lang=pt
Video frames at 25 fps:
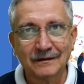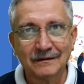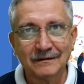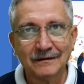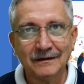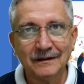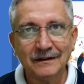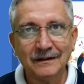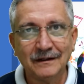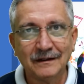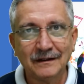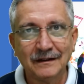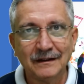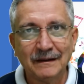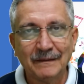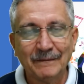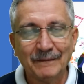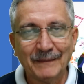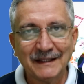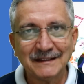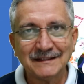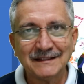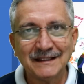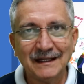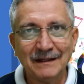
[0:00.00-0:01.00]
Né?
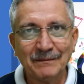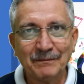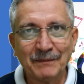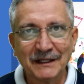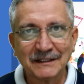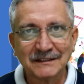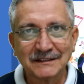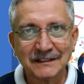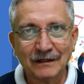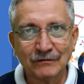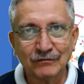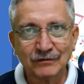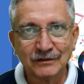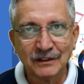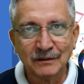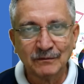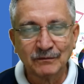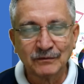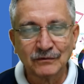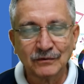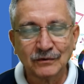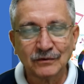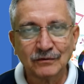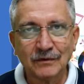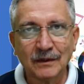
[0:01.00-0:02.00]
Mas ele passava o
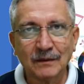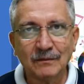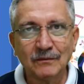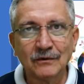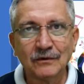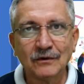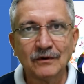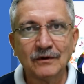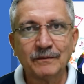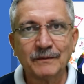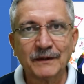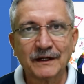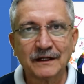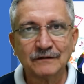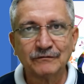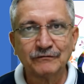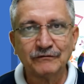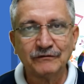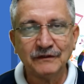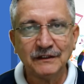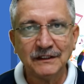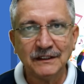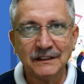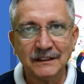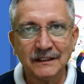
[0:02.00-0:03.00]
tempo todo o amor para a
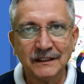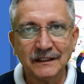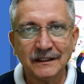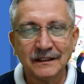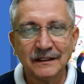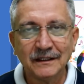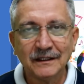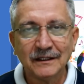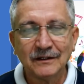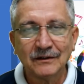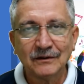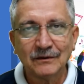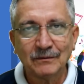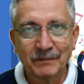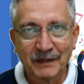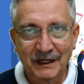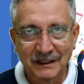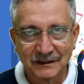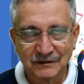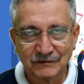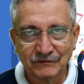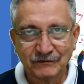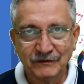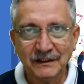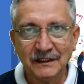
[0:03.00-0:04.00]
filha,
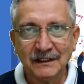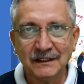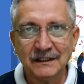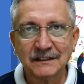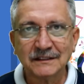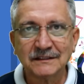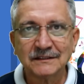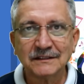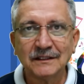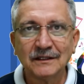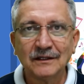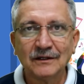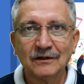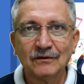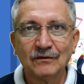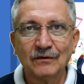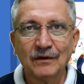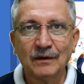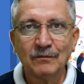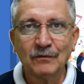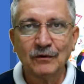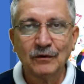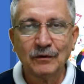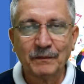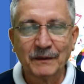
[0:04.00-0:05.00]
para as filhas, o
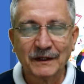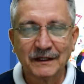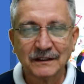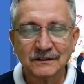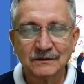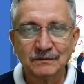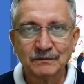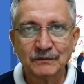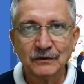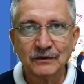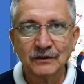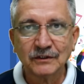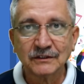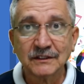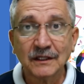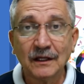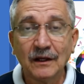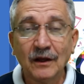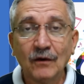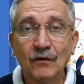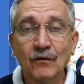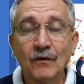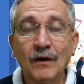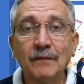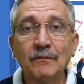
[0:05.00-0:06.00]
amor para a esposa,
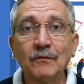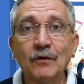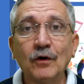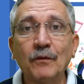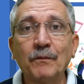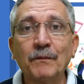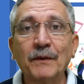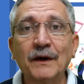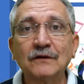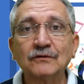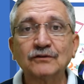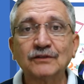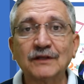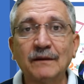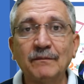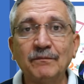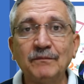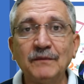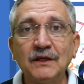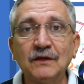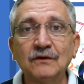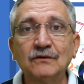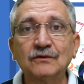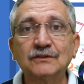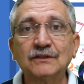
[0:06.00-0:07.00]
o amor para os
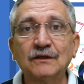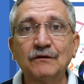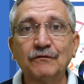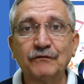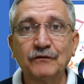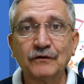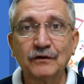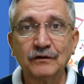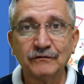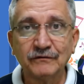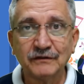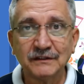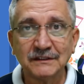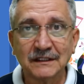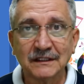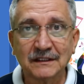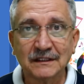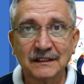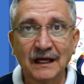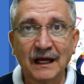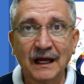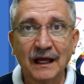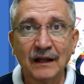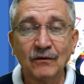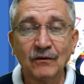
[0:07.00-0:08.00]
amigos que foram
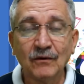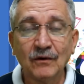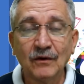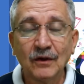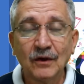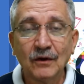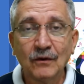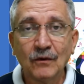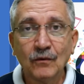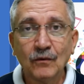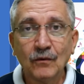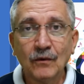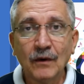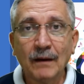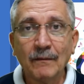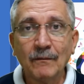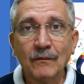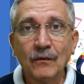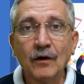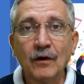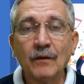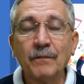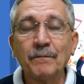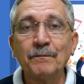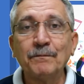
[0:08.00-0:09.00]
visitá-lo, o
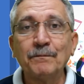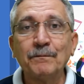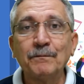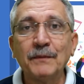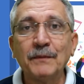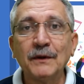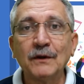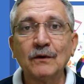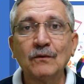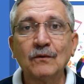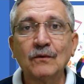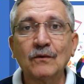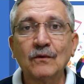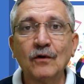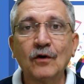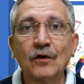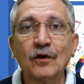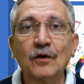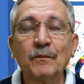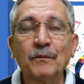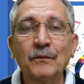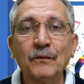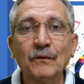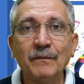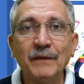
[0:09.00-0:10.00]
amor pelo
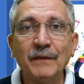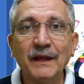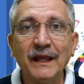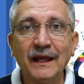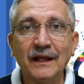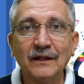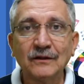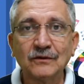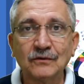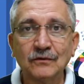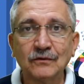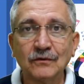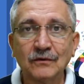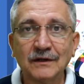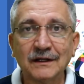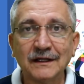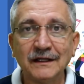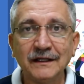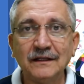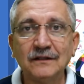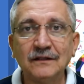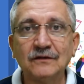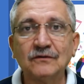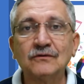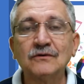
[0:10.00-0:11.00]
corpo médico
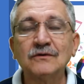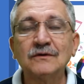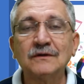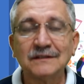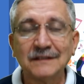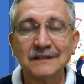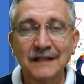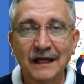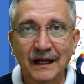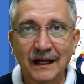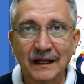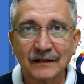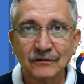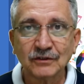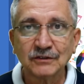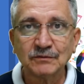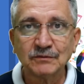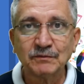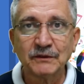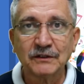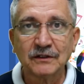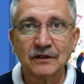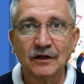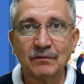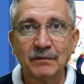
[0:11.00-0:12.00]
clínico da, do
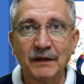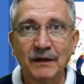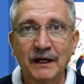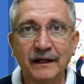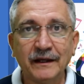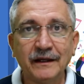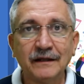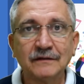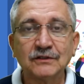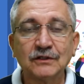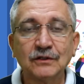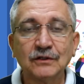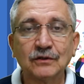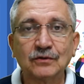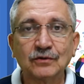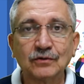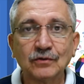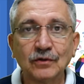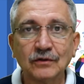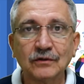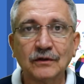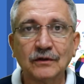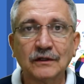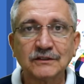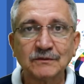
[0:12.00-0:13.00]
Hospital de Barretos, que
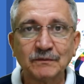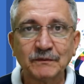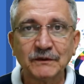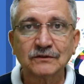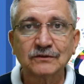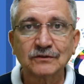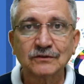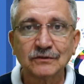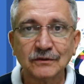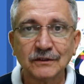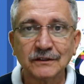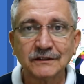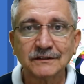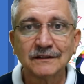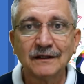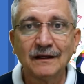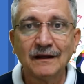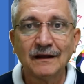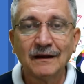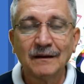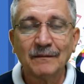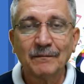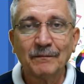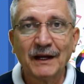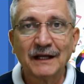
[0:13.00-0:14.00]
todas as pessoas
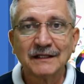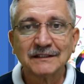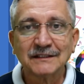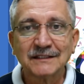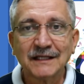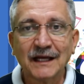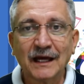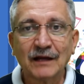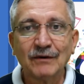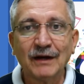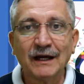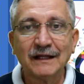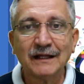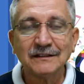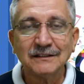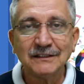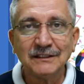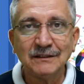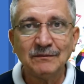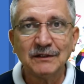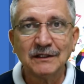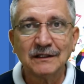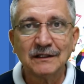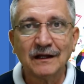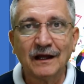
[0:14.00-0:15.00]
passaram a
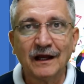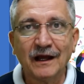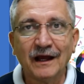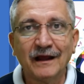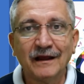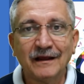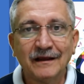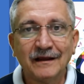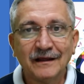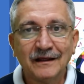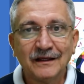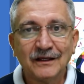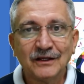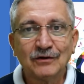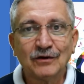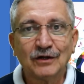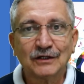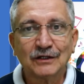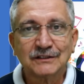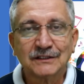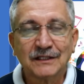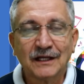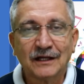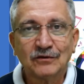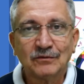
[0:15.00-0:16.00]
admirar e
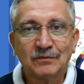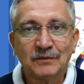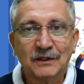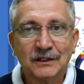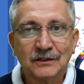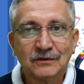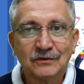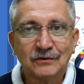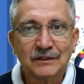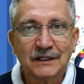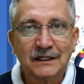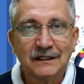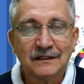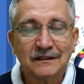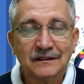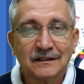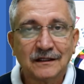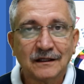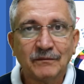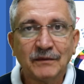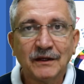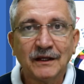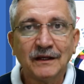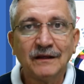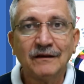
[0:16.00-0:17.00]
gostar do Manuca ali
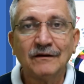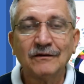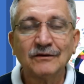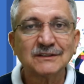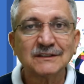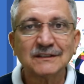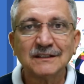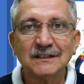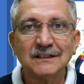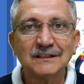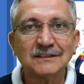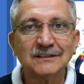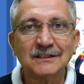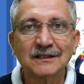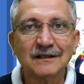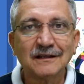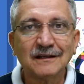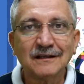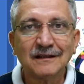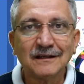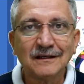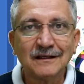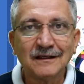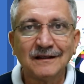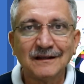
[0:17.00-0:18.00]
também. Ou seja,
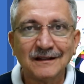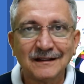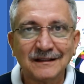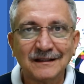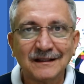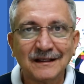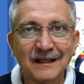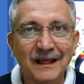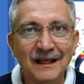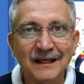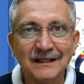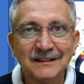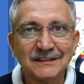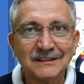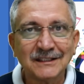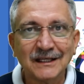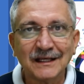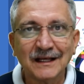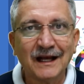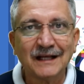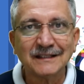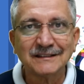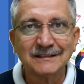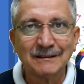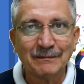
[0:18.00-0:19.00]
quem
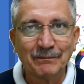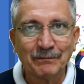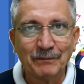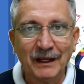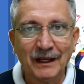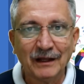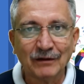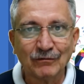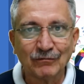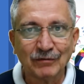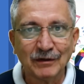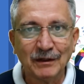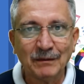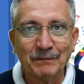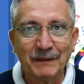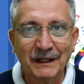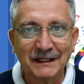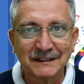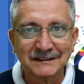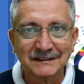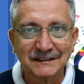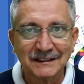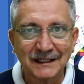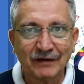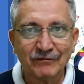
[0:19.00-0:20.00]
chegasse perto, ele
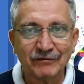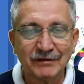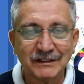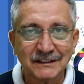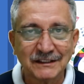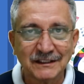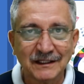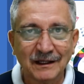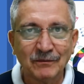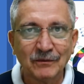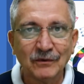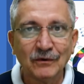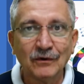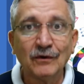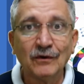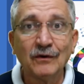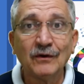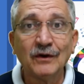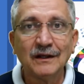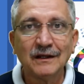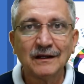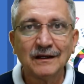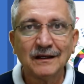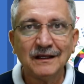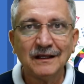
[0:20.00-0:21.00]
passava esse amor,
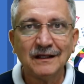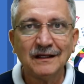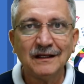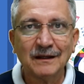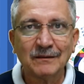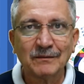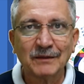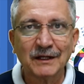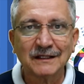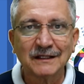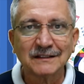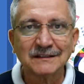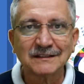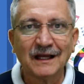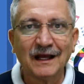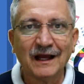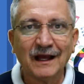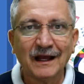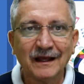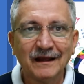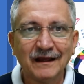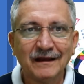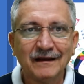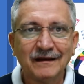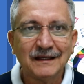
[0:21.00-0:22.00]
queria
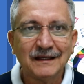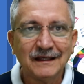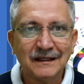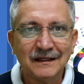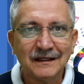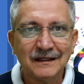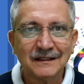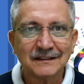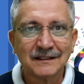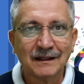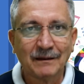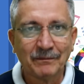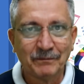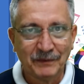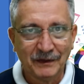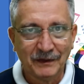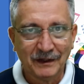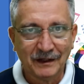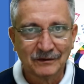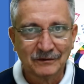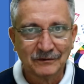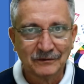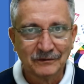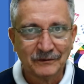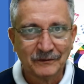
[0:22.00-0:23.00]
abraçar, queria estar
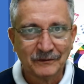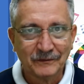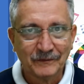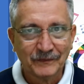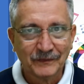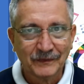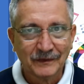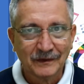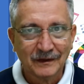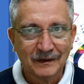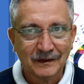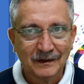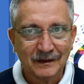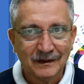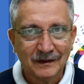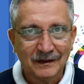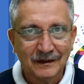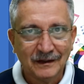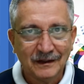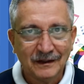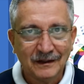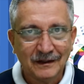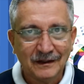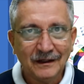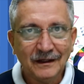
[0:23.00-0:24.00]
perto.
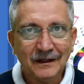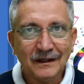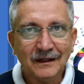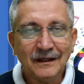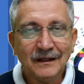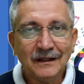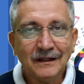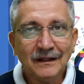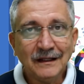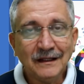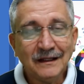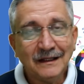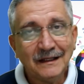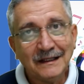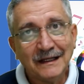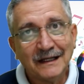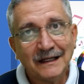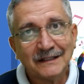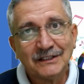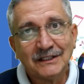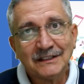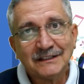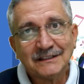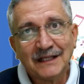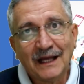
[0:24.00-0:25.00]
E
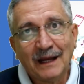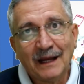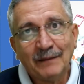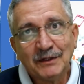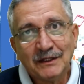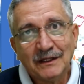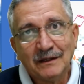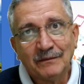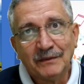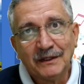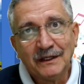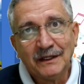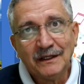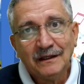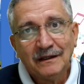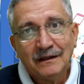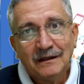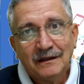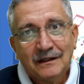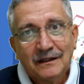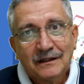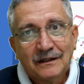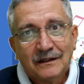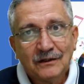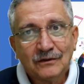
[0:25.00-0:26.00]
a gente sabe também
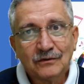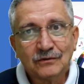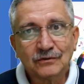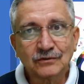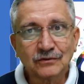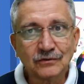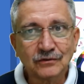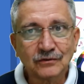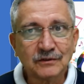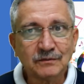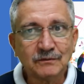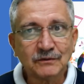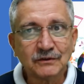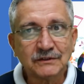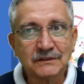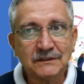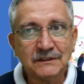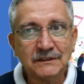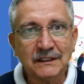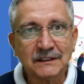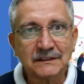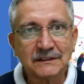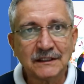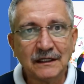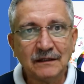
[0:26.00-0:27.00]
que nos últimos
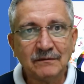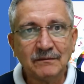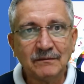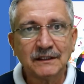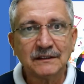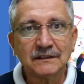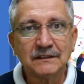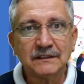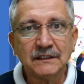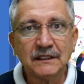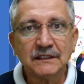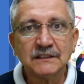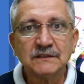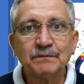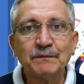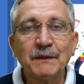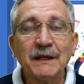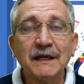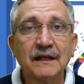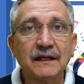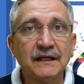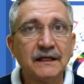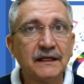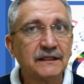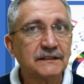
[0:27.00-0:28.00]
dias ele mantinha a
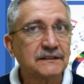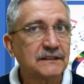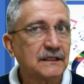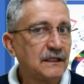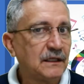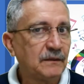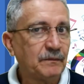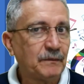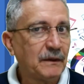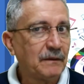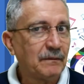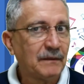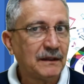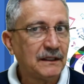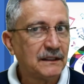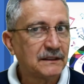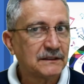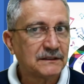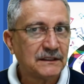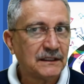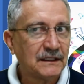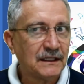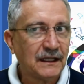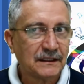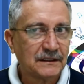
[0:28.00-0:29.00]
esperança de
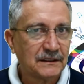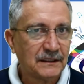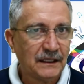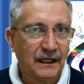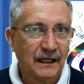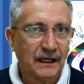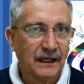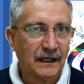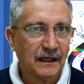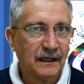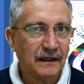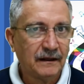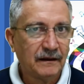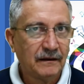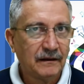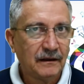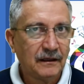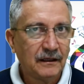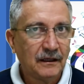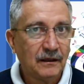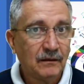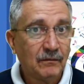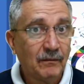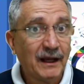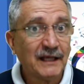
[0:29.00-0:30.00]
permanecer na Terra,
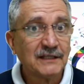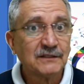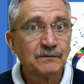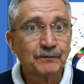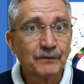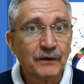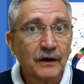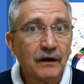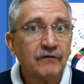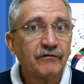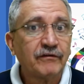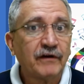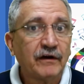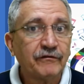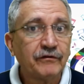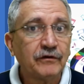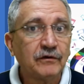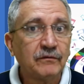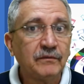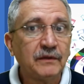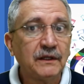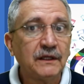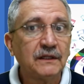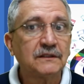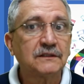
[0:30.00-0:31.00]
mas
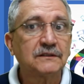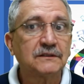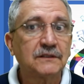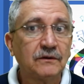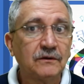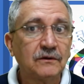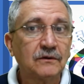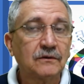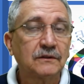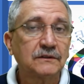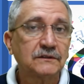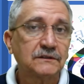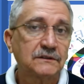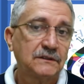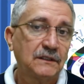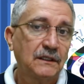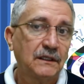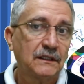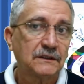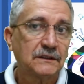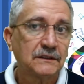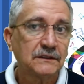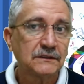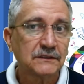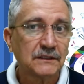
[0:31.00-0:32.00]
provavelmente seu
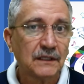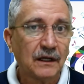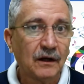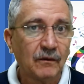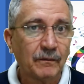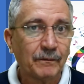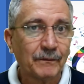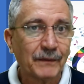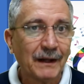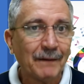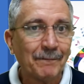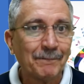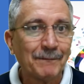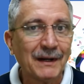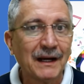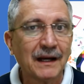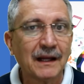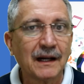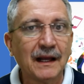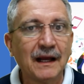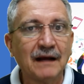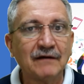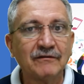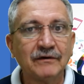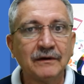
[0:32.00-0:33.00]
inconsciente já o
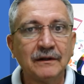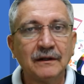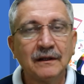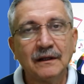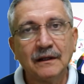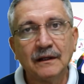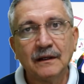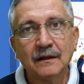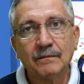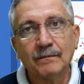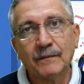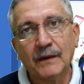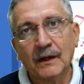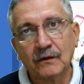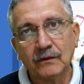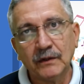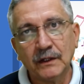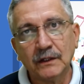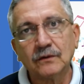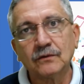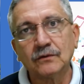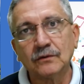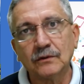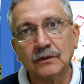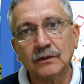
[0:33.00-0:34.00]
preparava para o
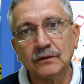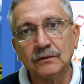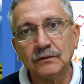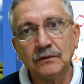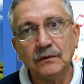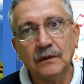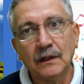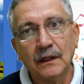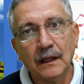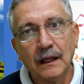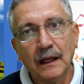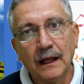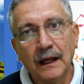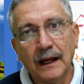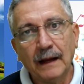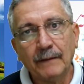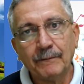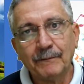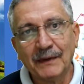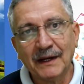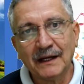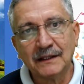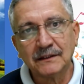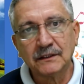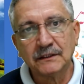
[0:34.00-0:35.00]
retorno à
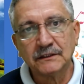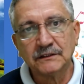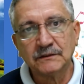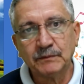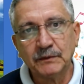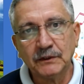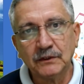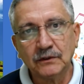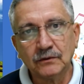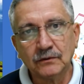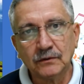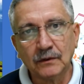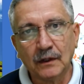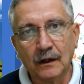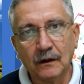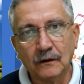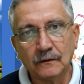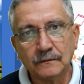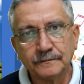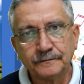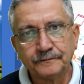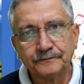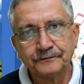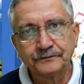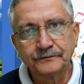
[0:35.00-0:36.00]
pátria espiritual.